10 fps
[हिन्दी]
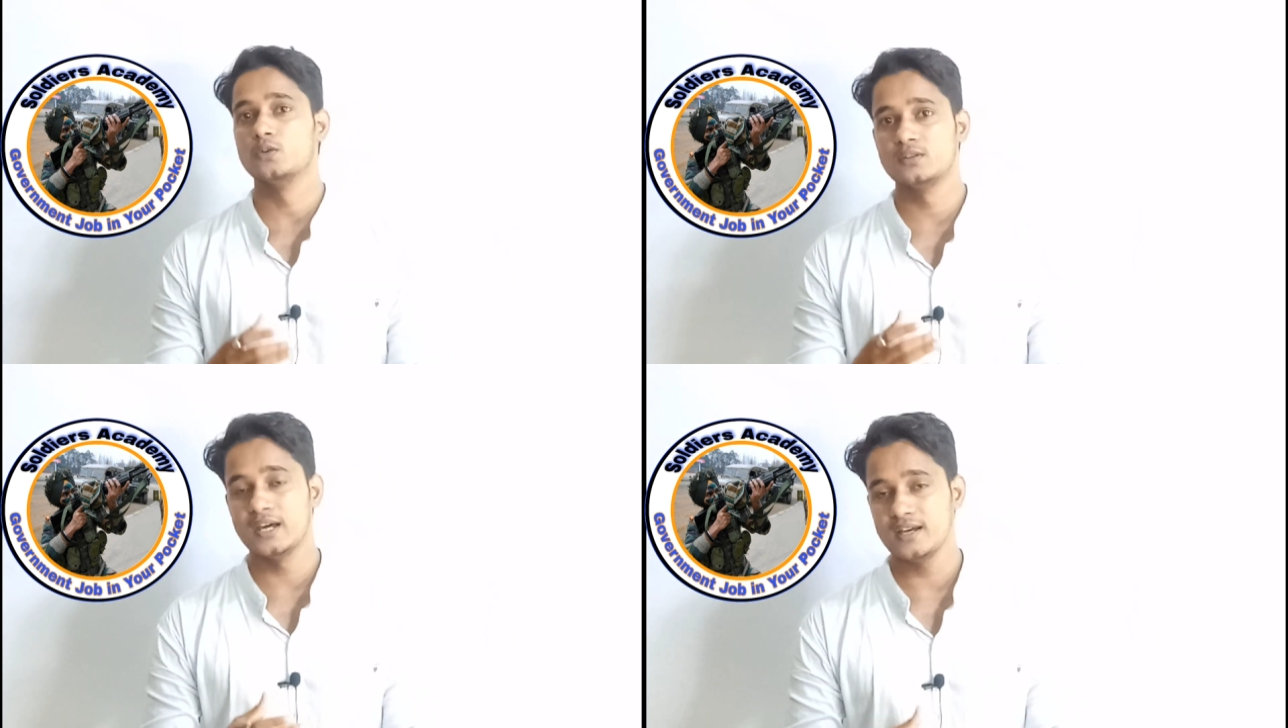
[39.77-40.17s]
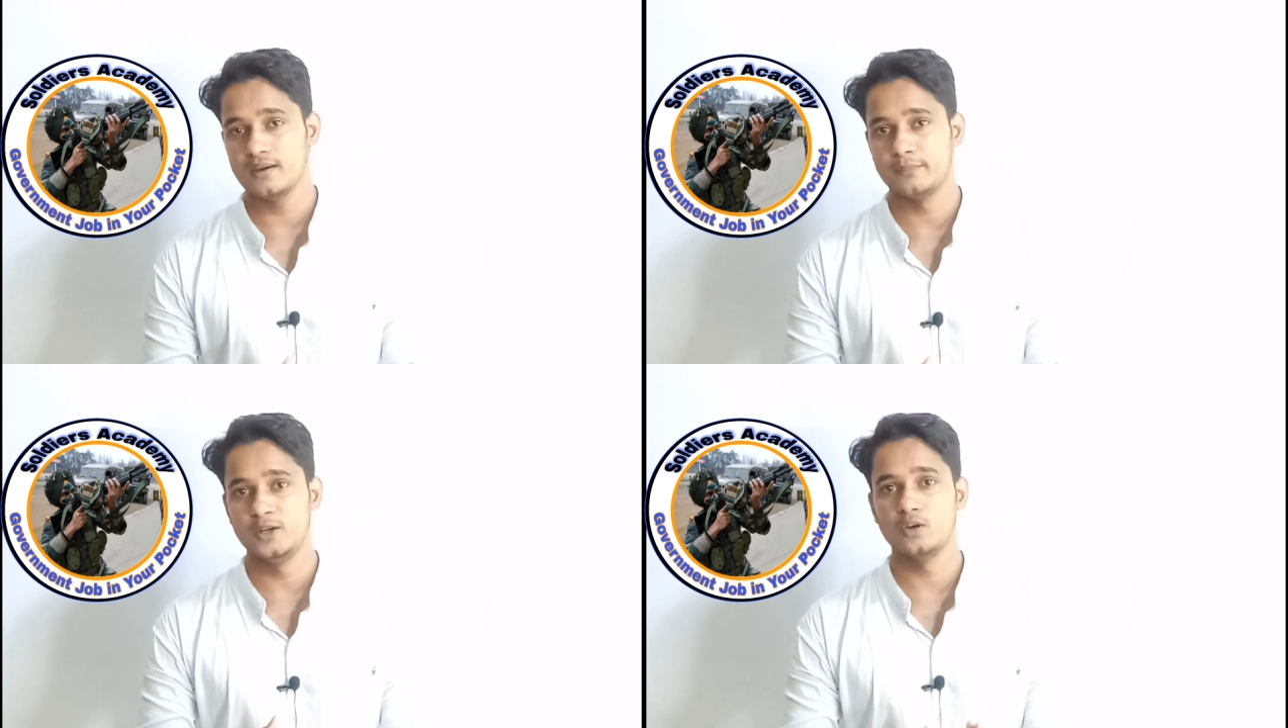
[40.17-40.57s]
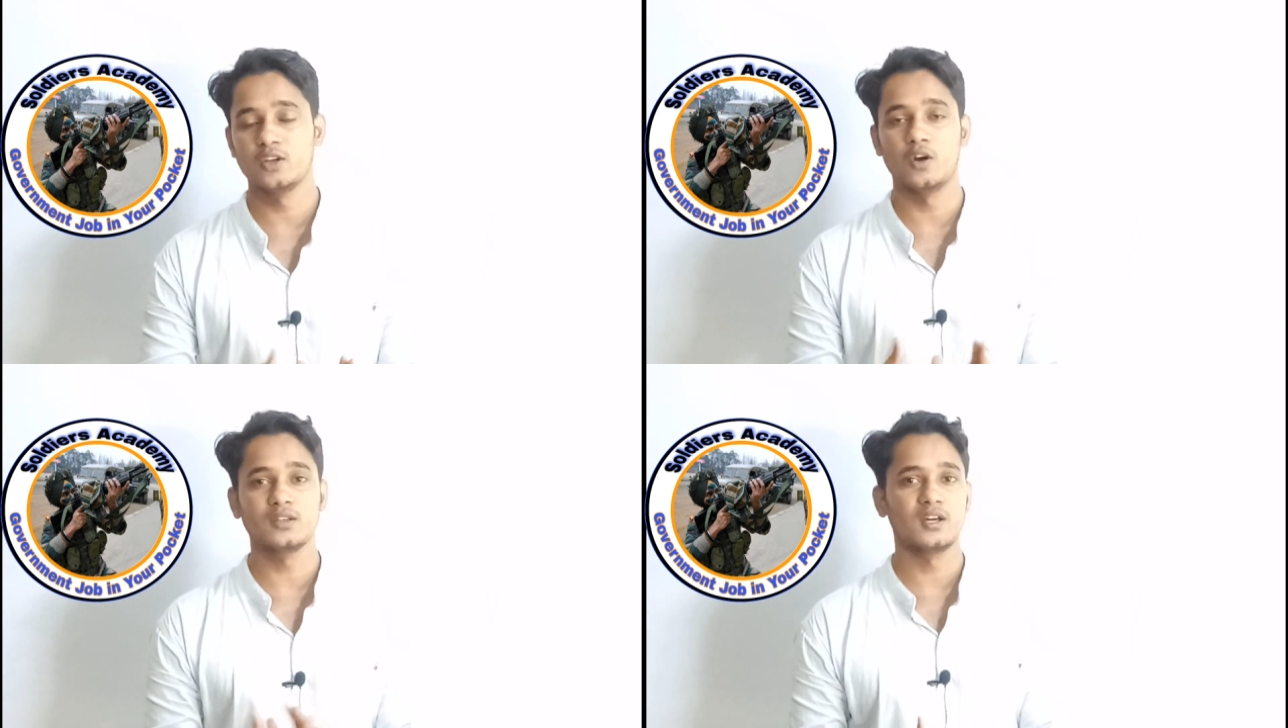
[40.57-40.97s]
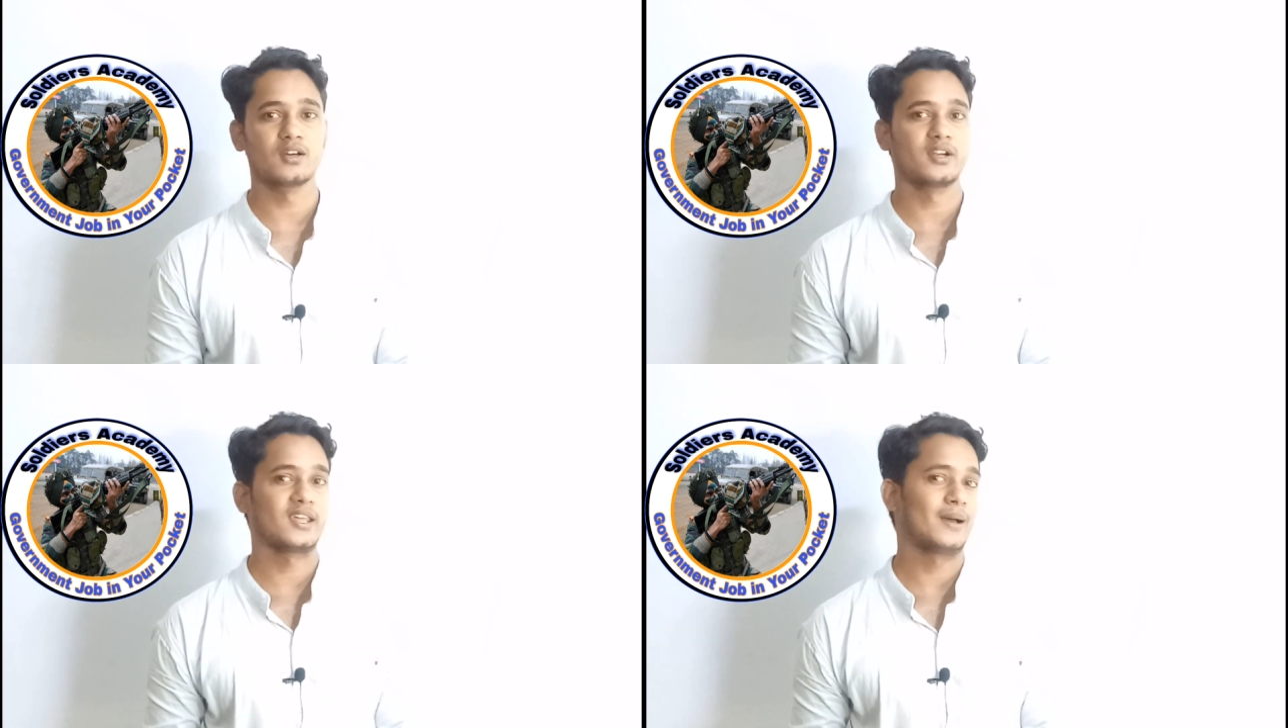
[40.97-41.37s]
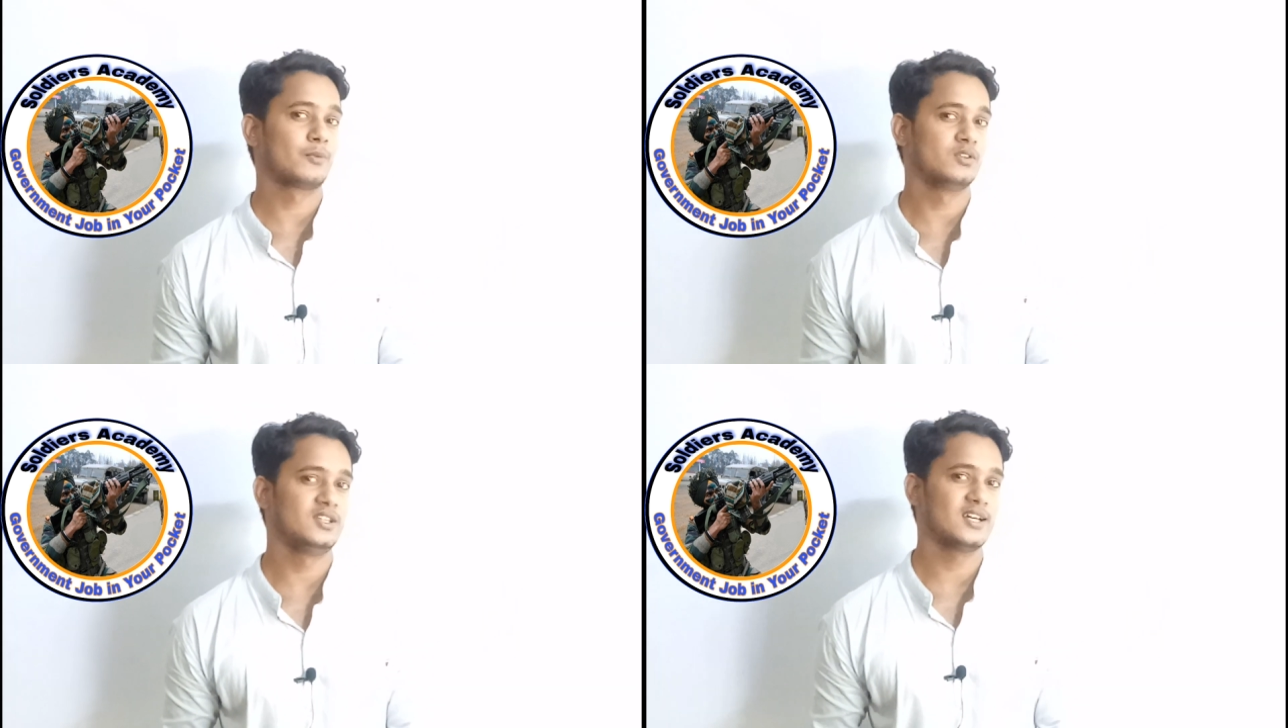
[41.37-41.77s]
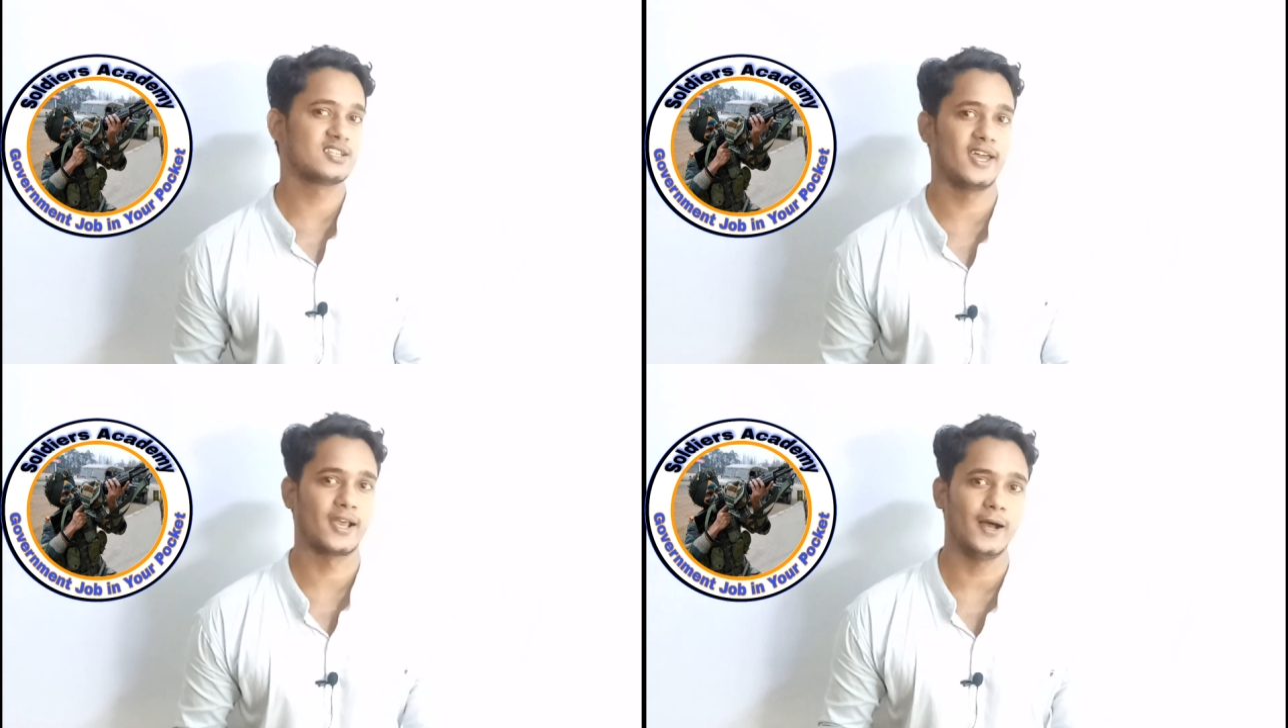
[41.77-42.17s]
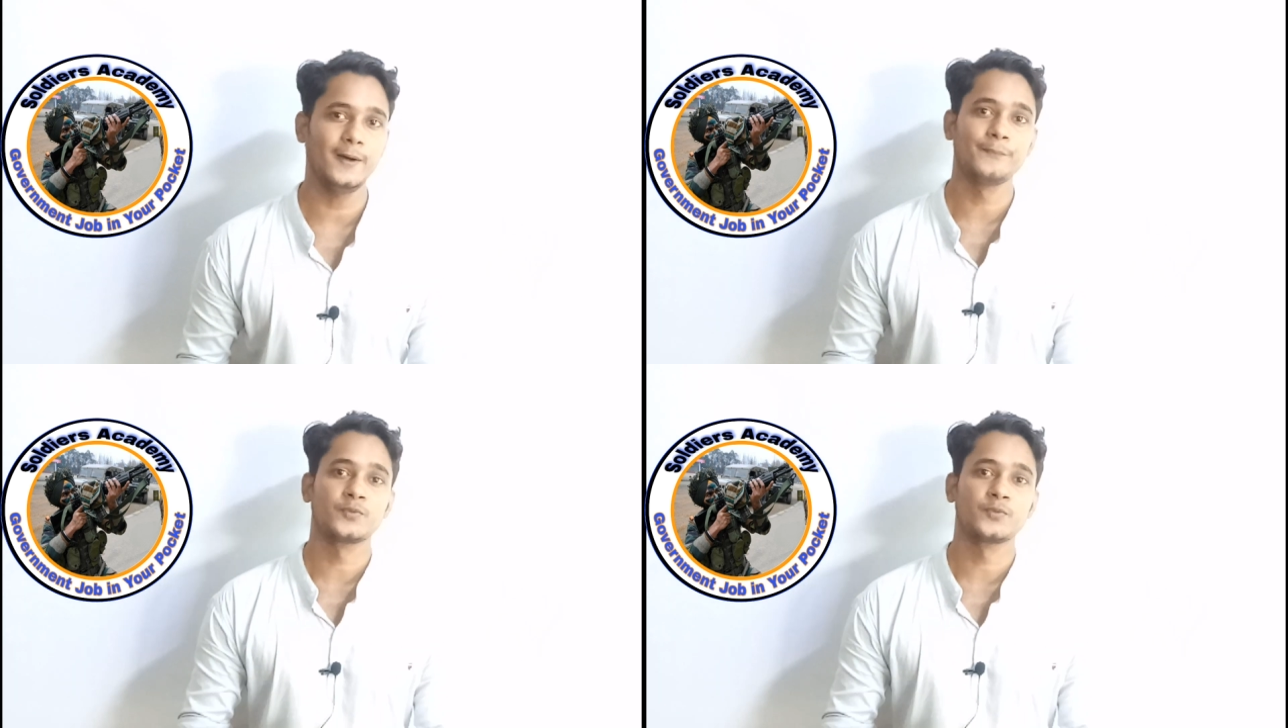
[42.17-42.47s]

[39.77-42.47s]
उतना वीडियो रिकॉर्ड कर करके आपको दिया जाएगा